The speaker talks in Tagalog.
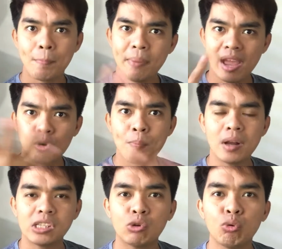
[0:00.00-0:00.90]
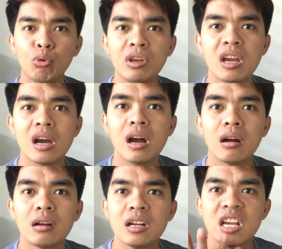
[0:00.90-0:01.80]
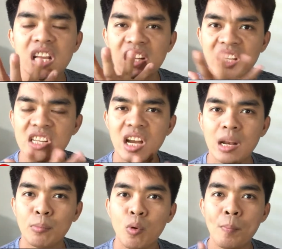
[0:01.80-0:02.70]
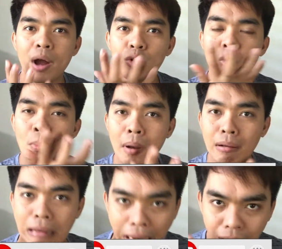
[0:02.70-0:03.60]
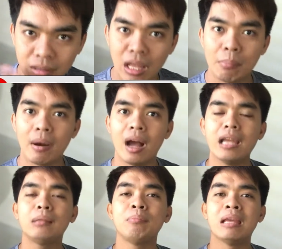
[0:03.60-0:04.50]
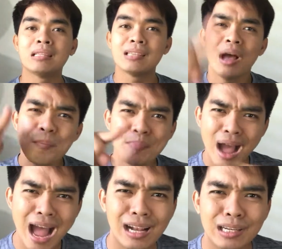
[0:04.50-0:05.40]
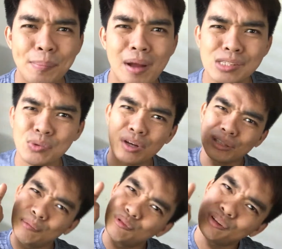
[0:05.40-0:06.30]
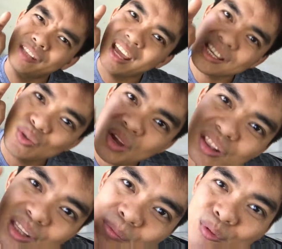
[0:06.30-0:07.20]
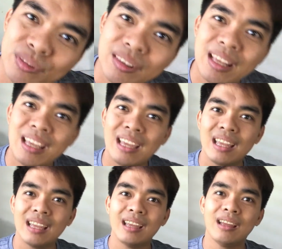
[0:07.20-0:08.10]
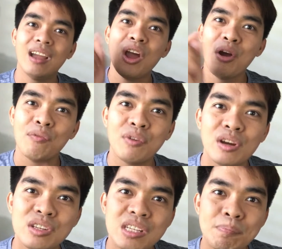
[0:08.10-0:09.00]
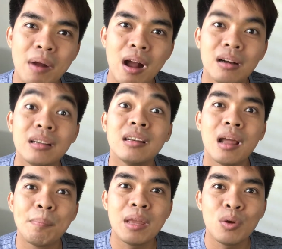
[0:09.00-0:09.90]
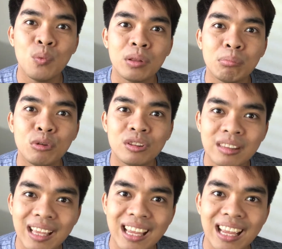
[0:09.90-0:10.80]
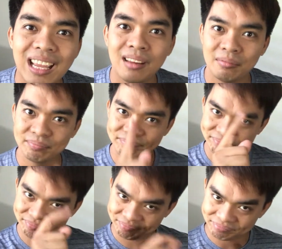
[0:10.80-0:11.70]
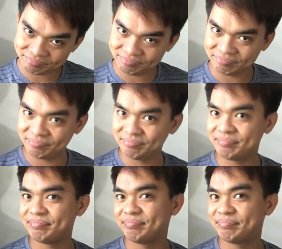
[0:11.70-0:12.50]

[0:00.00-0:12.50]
Pero pag si kuya, hindi niya alam kung paano umalik, diba? It means, Mac, napakaswerte mo, te. Swerte mo, te. Virgin pa ang nabingwit mo, te. Mm.